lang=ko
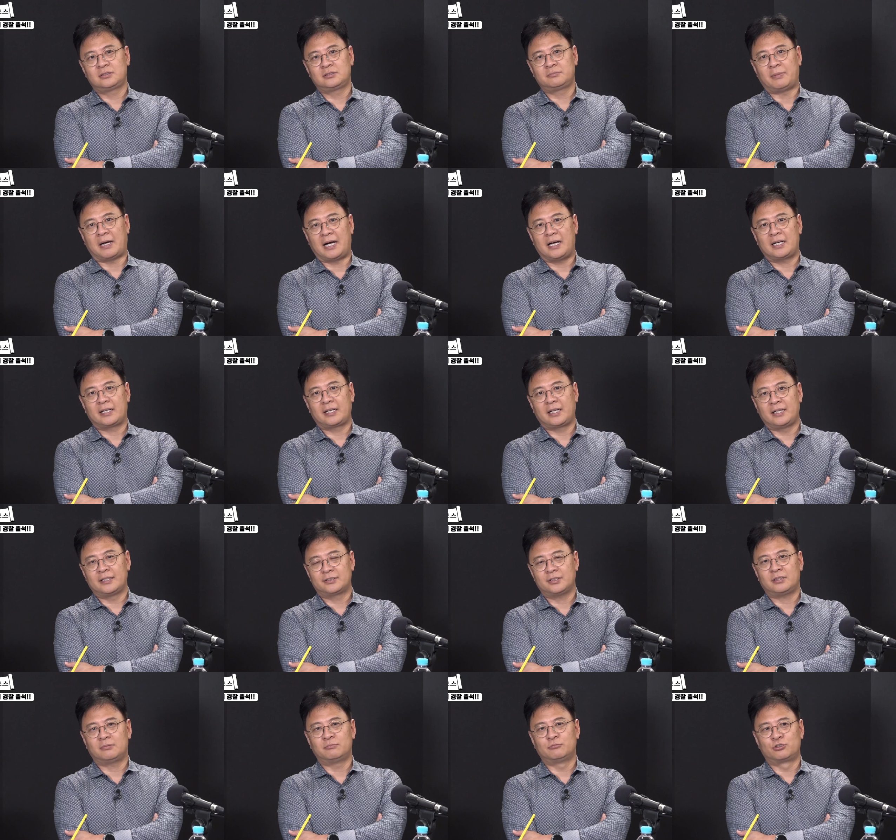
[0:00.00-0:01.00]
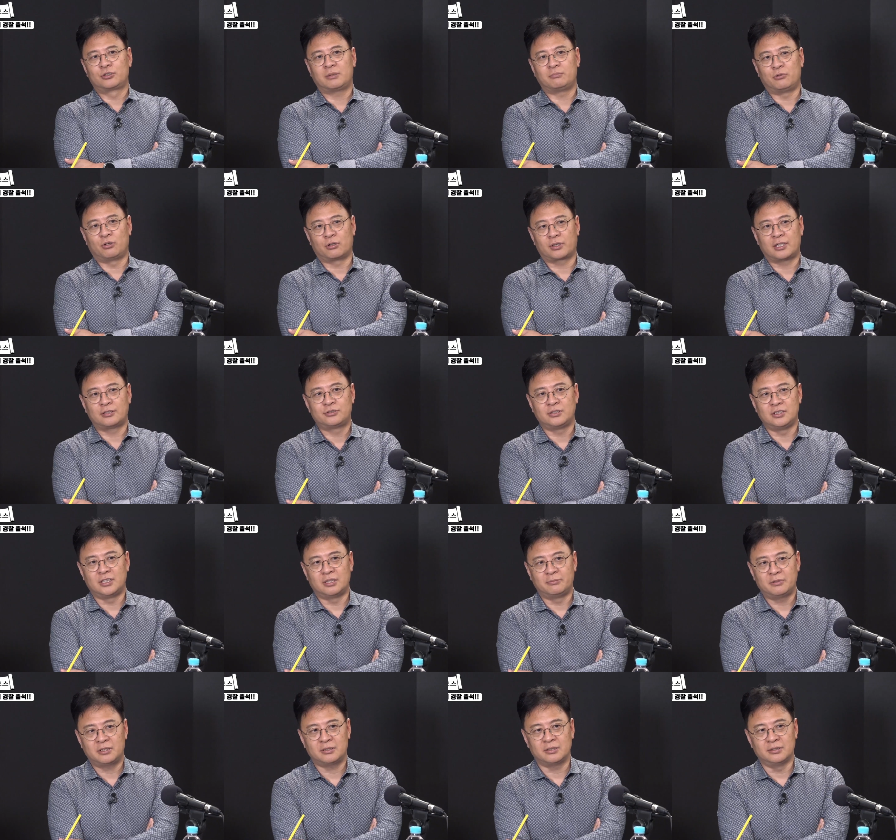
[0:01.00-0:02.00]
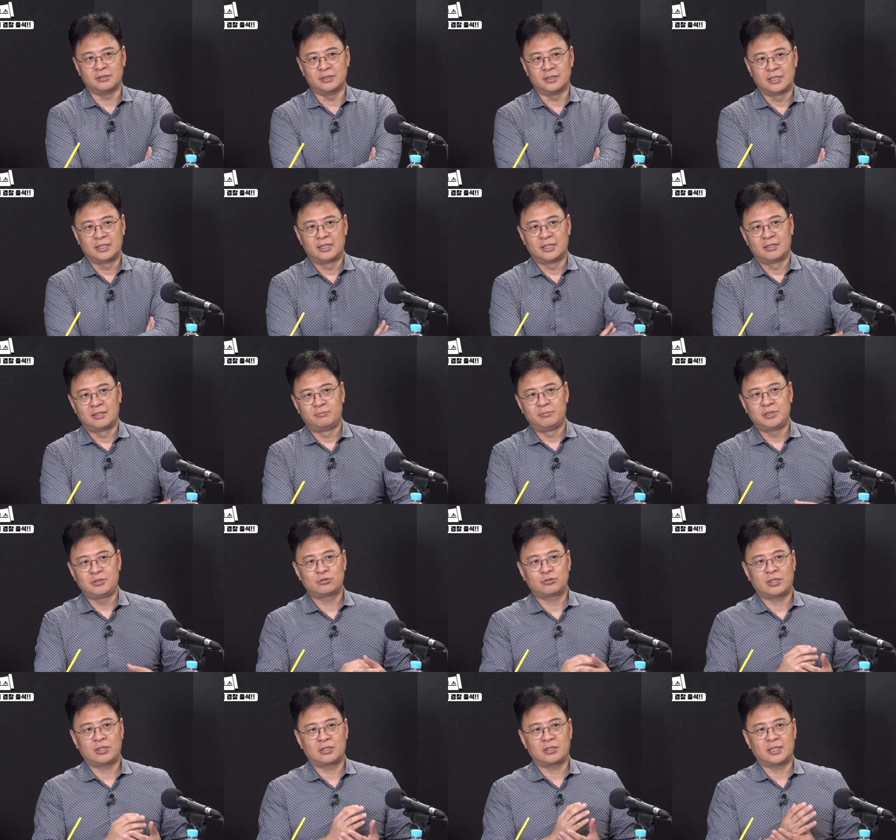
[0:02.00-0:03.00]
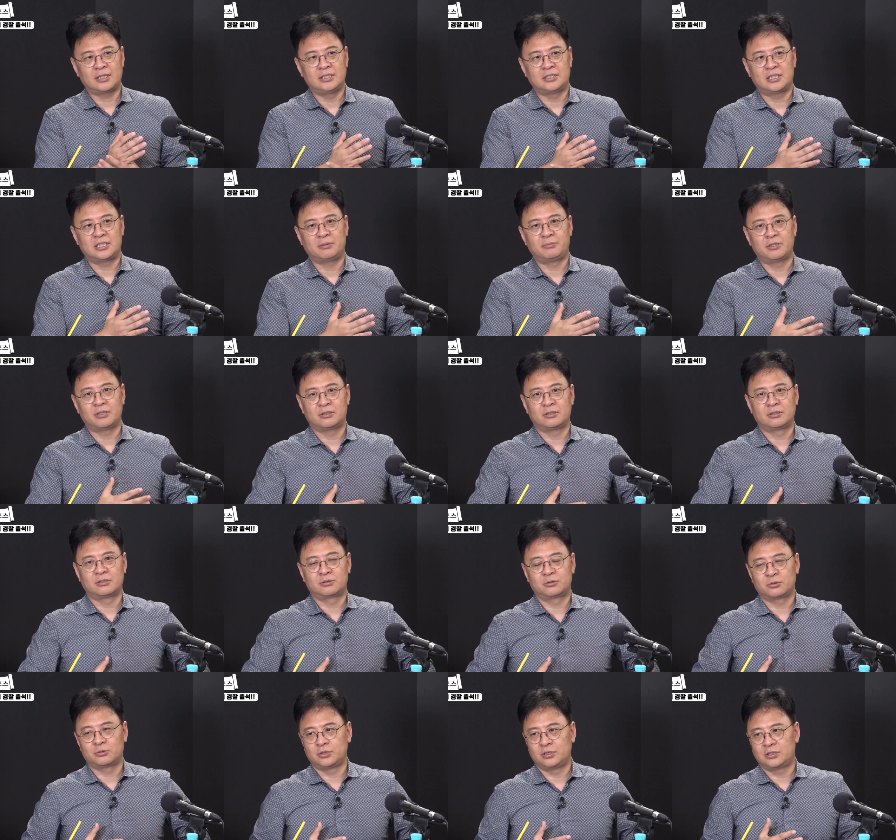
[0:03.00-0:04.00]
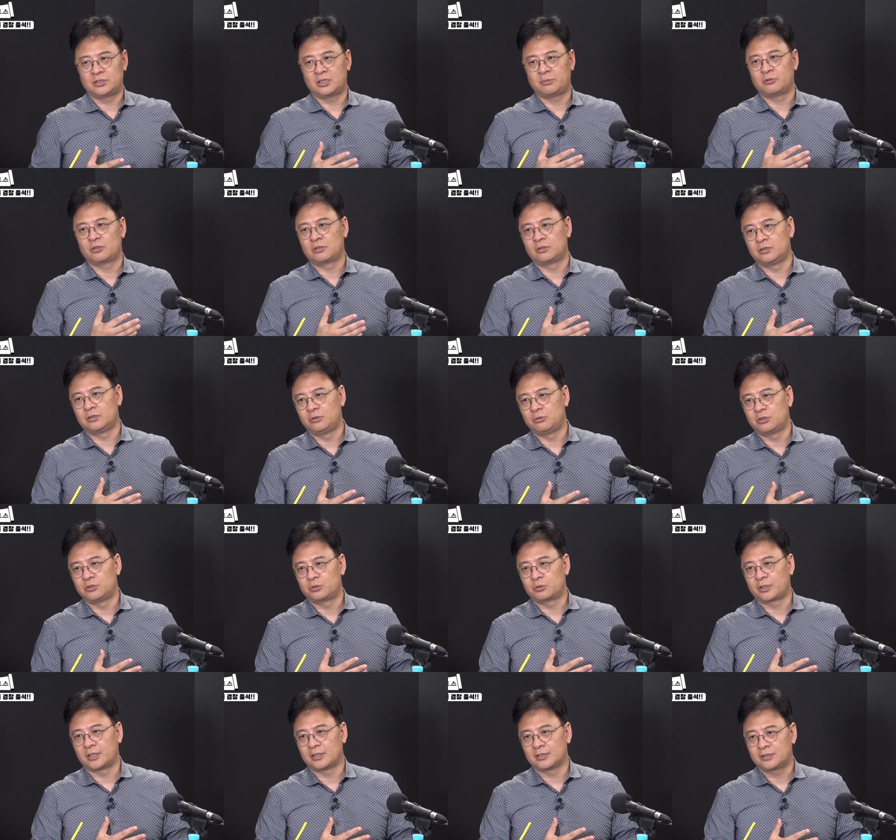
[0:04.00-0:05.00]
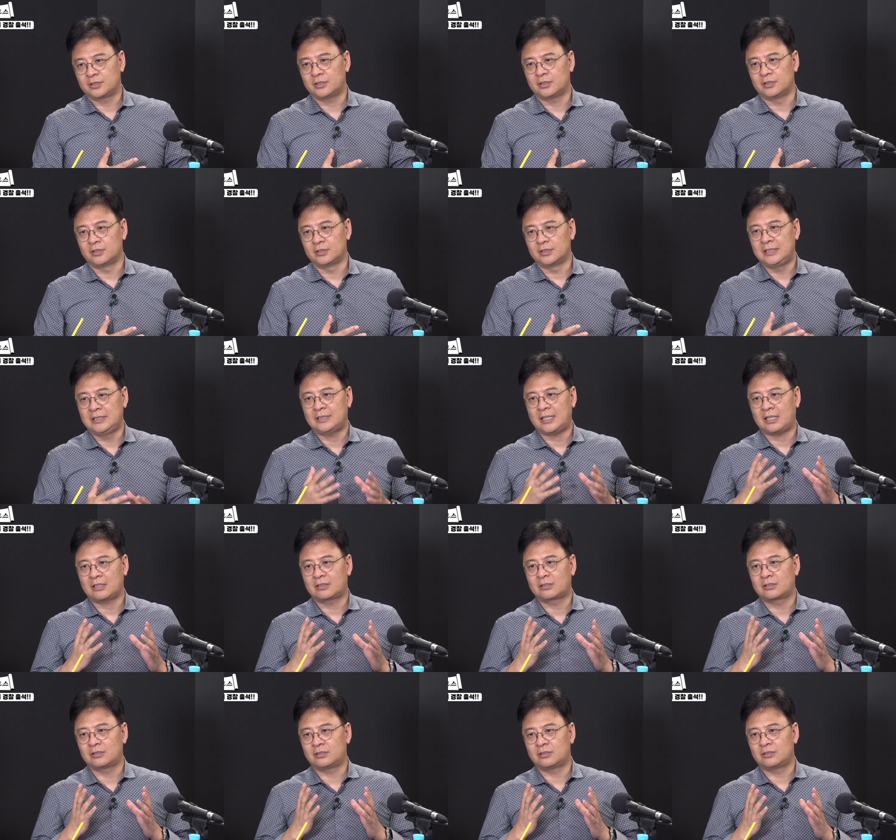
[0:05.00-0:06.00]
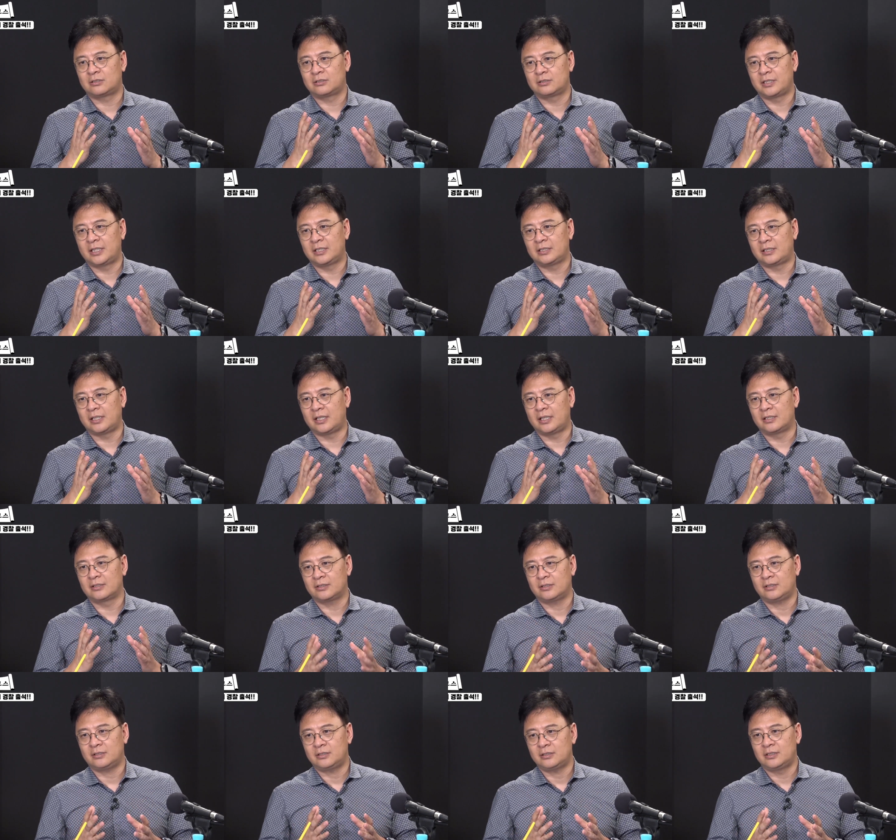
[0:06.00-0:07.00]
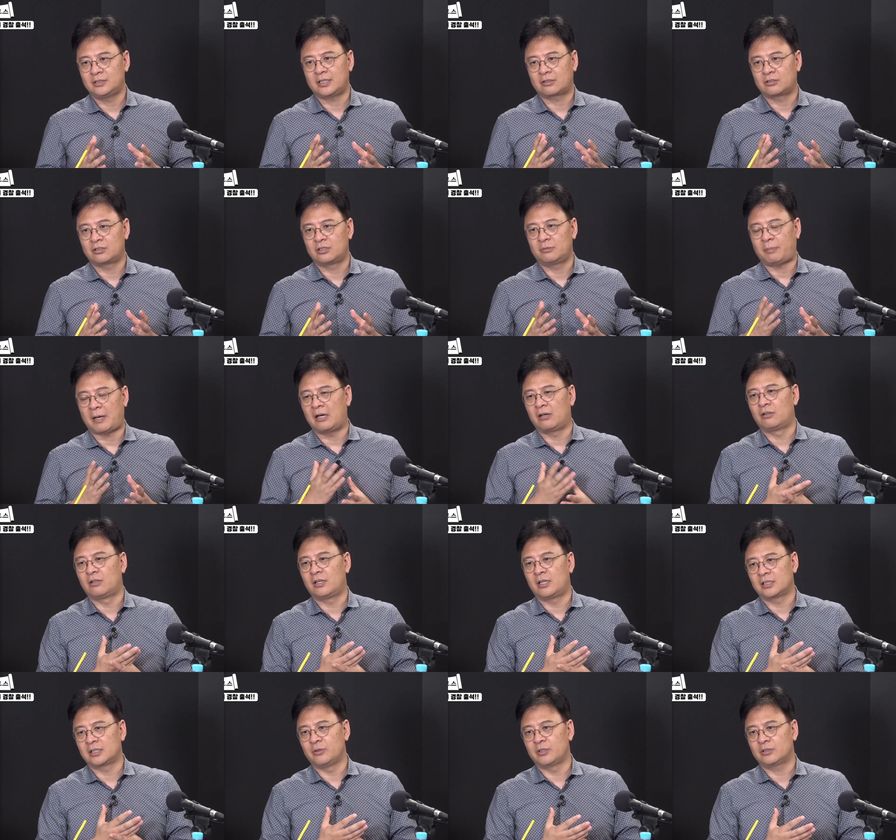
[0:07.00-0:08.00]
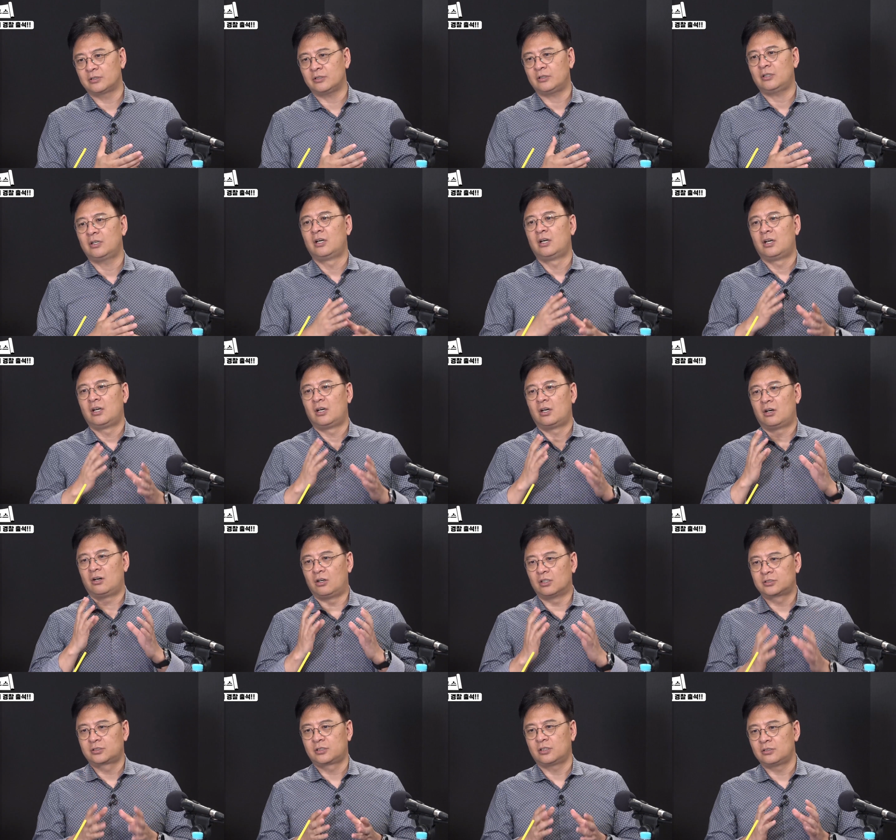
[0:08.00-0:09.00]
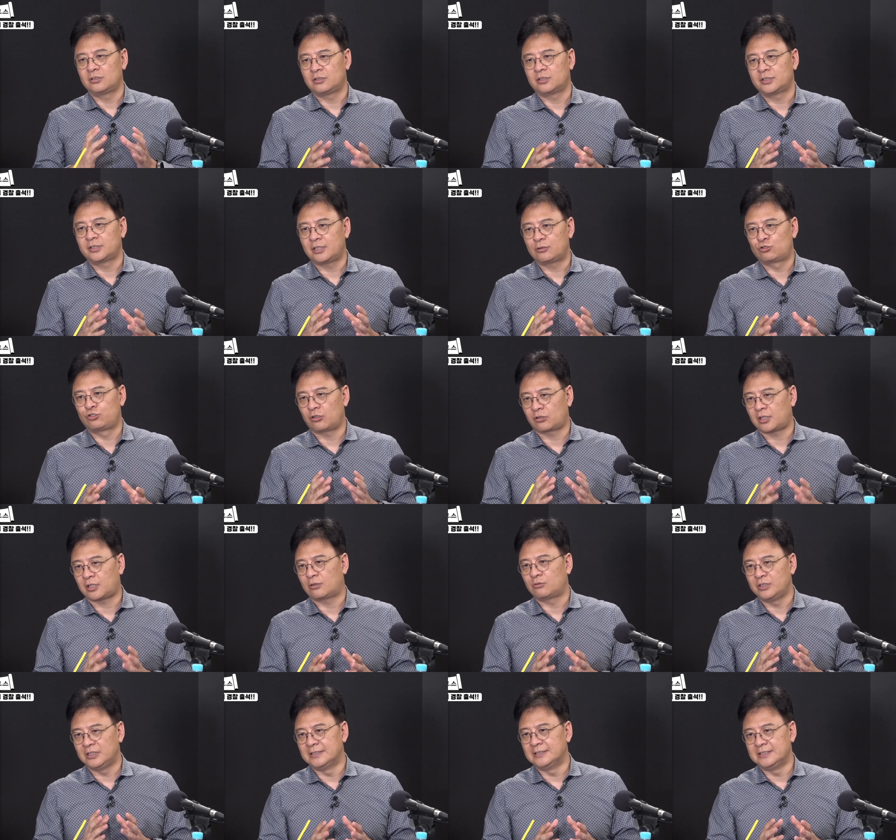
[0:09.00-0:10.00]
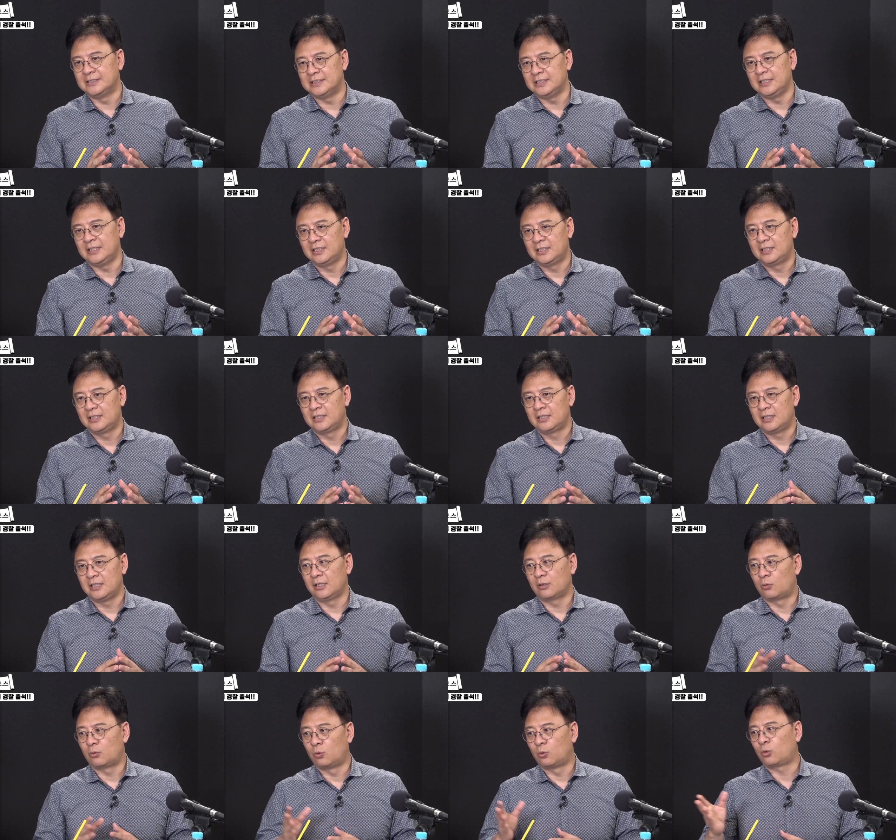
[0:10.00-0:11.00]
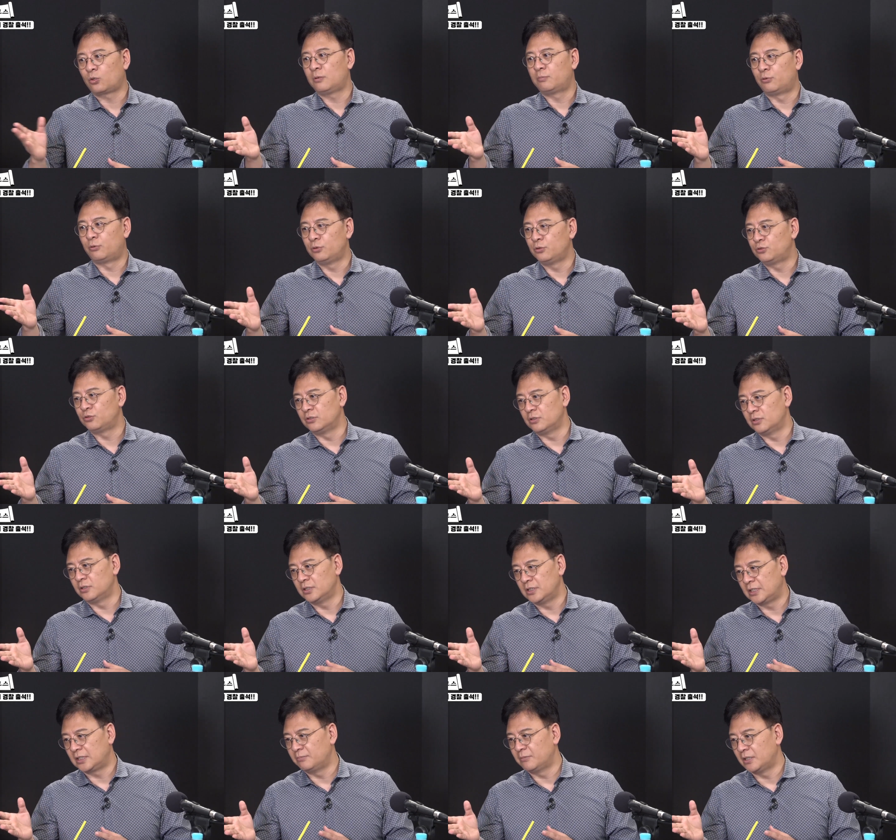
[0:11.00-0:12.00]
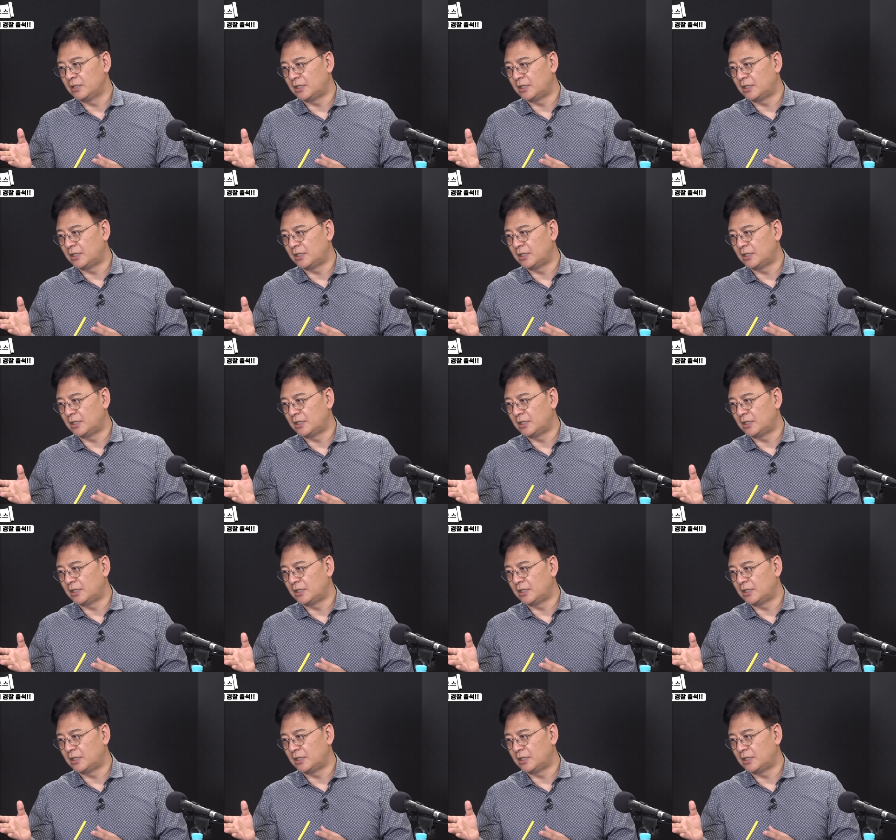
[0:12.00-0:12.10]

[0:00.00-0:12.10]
말에서 우리가 뭘 할 수 있냐면 민주당과 이재명 의원 쪽에서 이 사건에 대해서 이 사건을 방어하기 위해서 어떤 것에 주력하고 있는지 예, 그거를 보여주는 얘기입니다.